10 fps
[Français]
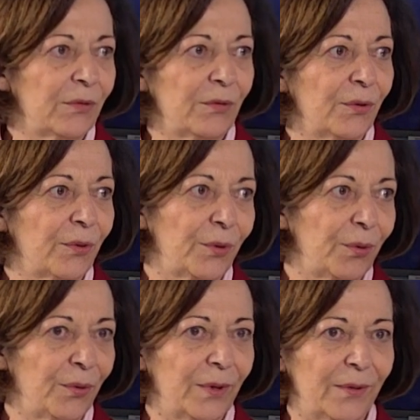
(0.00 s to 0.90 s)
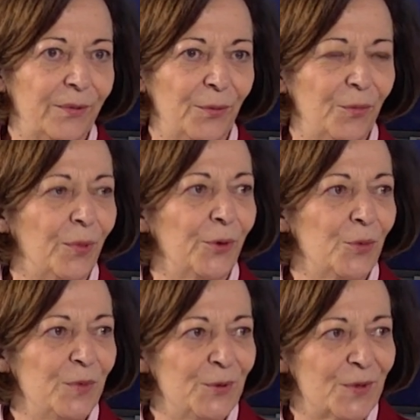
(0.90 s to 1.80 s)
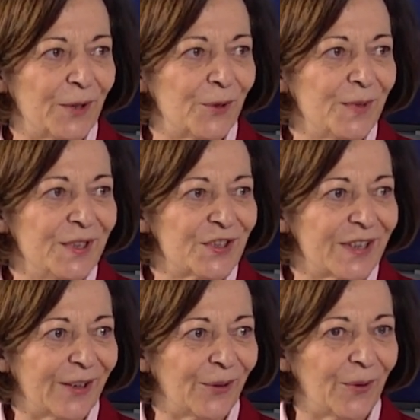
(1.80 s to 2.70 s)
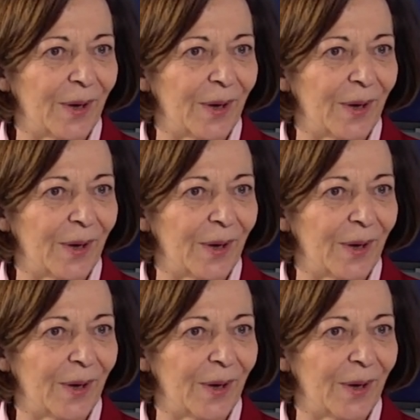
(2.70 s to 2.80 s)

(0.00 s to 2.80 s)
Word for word: donc il y a une bonne demi-douzaine de ministères euh,